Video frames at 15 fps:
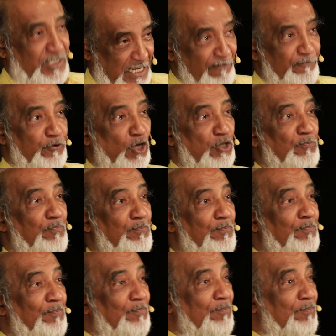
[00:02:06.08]
সেলফ টট
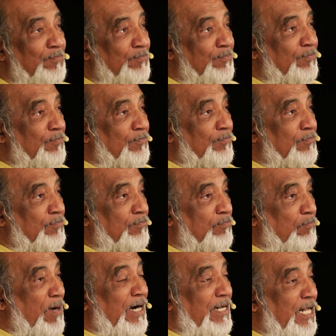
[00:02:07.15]

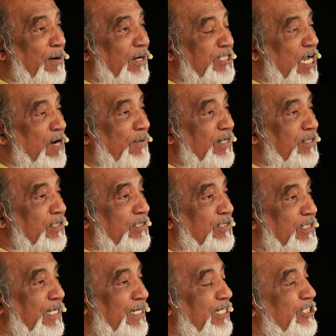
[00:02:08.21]
বাংলা ভাষা আমার
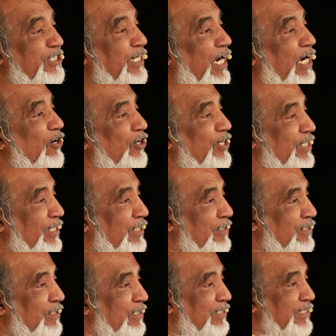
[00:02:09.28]
এখানে শেখা হয়নি
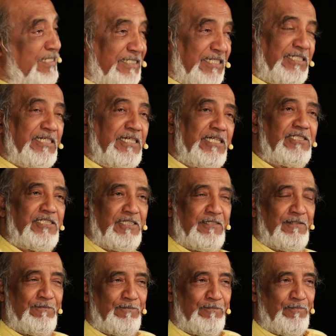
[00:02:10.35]
নিজে শিখেছি
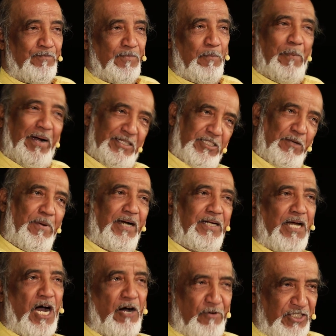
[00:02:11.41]
বাড়িতে
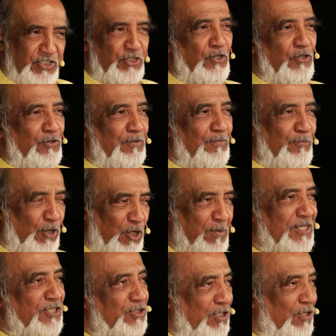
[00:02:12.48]
বাংলা হাওয়া ছিল
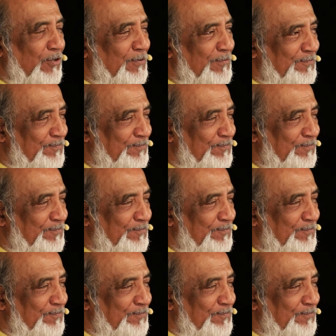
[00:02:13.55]
পরিবেশ ছিল